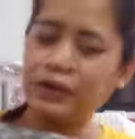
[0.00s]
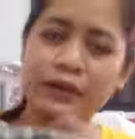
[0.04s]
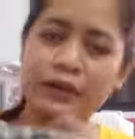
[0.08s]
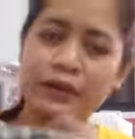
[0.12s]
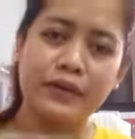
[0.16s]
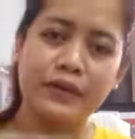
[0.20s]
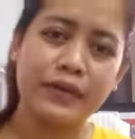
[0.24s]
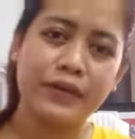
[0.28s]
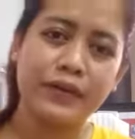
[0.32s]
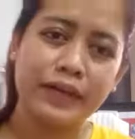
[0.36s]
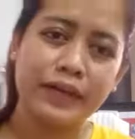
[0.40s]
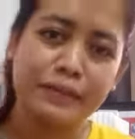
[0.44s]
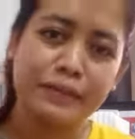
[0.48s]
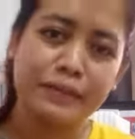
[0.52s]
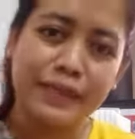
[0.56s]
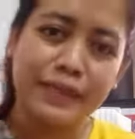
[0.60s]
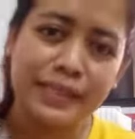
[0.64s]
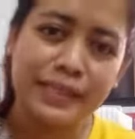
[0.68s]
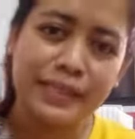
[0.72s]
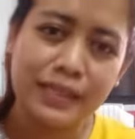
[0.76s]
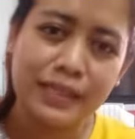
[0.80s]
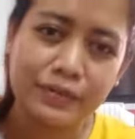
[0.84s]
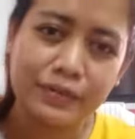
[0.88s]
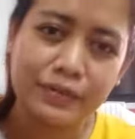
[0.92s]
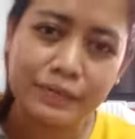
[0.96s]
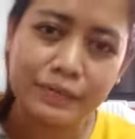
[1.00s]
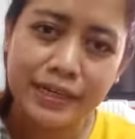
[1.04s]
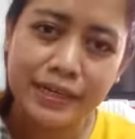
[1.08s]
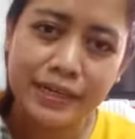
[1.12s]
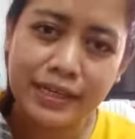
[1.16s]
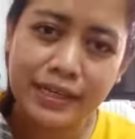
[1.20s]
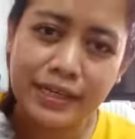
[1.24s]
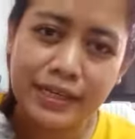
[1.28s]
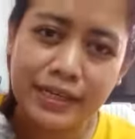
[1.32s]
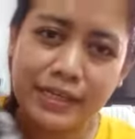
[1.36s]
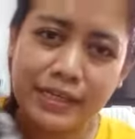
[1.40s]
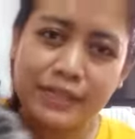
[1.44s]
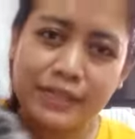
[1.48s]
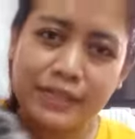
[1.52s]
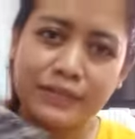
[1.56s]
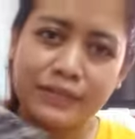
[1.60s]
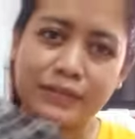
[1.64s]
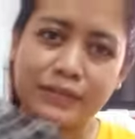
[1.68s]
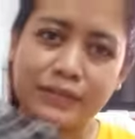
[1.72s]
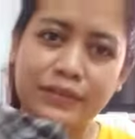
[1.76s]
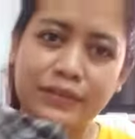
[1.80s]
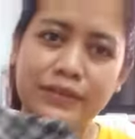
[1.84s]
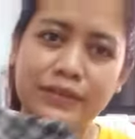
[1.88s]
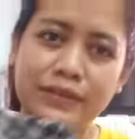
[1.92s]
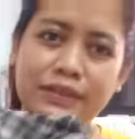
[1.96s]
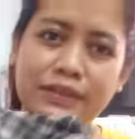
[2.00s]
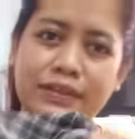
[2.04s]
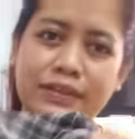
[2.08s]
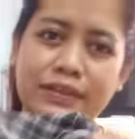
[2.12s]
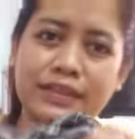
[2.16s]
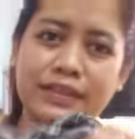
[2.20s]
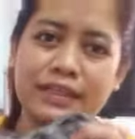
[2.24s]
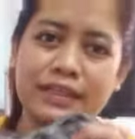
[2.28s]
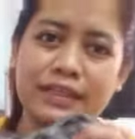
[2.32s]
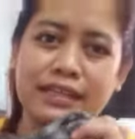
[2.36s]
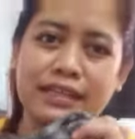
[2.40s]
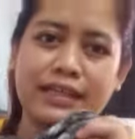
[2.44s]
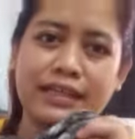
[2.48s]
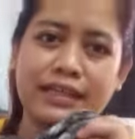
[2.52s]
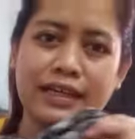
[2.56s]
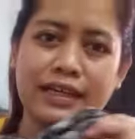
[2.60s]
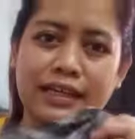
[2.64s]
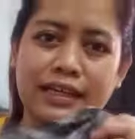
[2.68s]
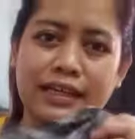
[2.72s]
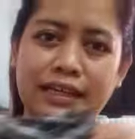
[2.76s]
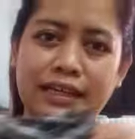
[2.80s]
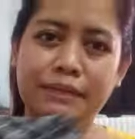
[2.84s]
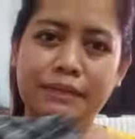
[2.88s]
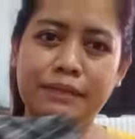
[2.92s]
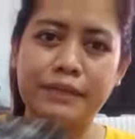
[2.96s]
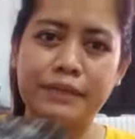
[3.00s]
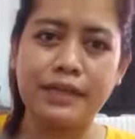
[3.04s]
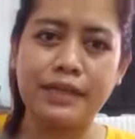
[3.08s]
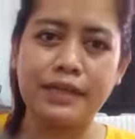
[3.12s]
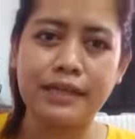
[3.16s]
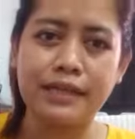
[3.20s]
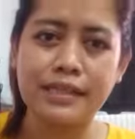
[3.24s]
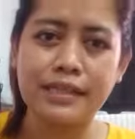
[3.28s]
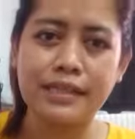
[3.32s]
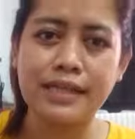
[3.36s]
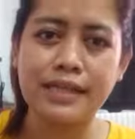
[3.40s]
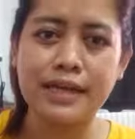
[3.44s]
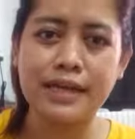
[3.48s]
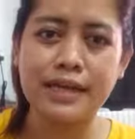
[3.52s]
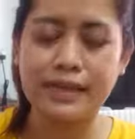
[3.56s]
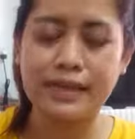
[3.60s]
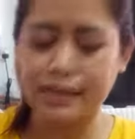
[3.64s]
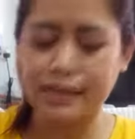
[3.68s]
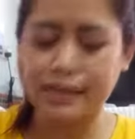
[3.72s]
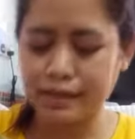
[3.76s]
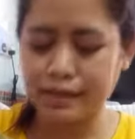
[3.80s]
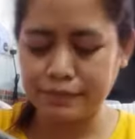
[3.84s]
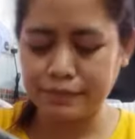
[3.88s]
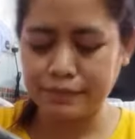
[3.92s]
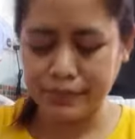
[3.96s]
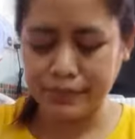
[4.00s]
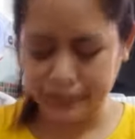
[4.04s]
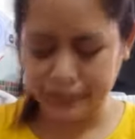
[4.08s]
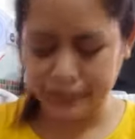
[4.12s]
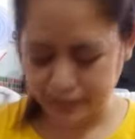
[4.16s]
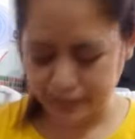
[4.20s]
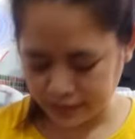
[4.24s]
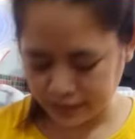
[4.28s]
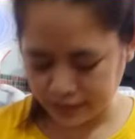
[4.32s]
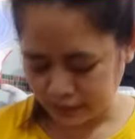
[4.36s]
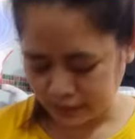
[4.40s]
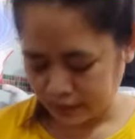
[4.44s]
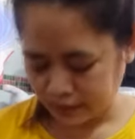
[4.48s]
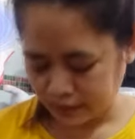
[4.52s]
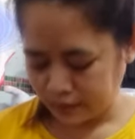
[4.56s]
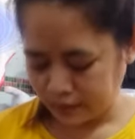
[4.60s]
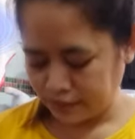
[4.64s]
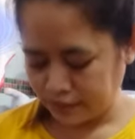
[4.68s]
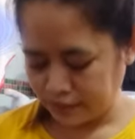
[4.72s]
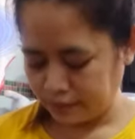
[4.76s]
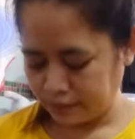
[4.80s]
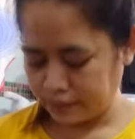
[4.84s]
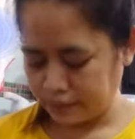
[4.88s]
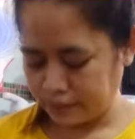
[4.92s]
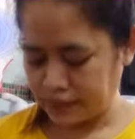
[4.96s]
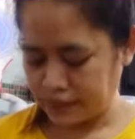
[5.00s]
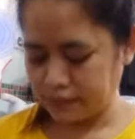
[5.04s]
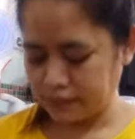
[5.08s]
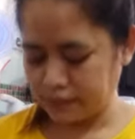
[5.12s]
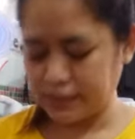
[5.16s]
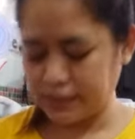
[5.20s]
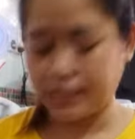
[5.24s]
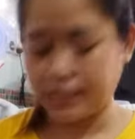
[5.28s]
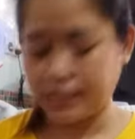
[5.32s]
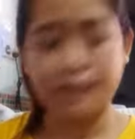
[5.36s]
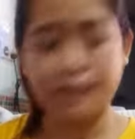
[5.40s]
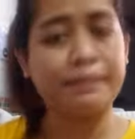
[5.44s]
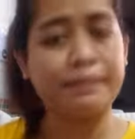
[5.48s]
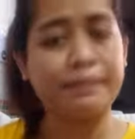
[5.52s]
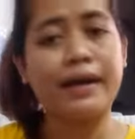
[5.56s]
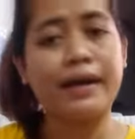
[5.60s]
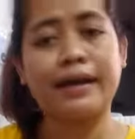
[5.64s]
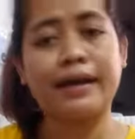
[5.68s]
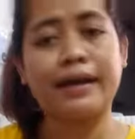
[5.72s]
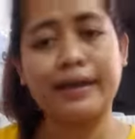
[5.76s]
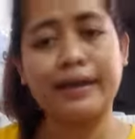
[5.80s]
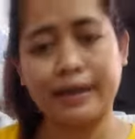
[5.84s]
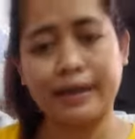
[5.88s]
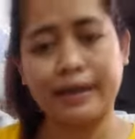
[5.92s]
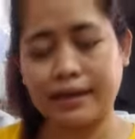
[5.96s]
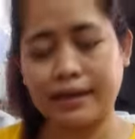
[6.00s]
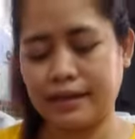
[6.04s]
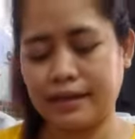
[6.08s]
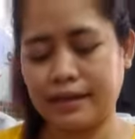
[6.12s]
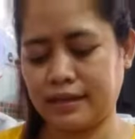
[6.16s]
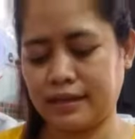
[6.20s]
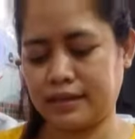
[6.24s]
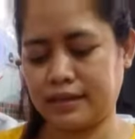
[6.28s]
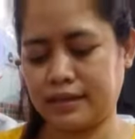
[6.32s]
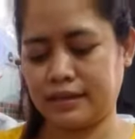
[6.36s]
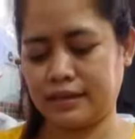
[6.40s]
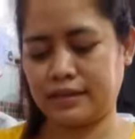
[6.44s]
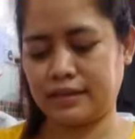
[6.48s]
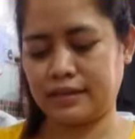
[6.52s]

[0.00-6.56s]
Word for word: kolor oge menisa robeknya tuh ya tapi ini sayang masih masih bisa dipakai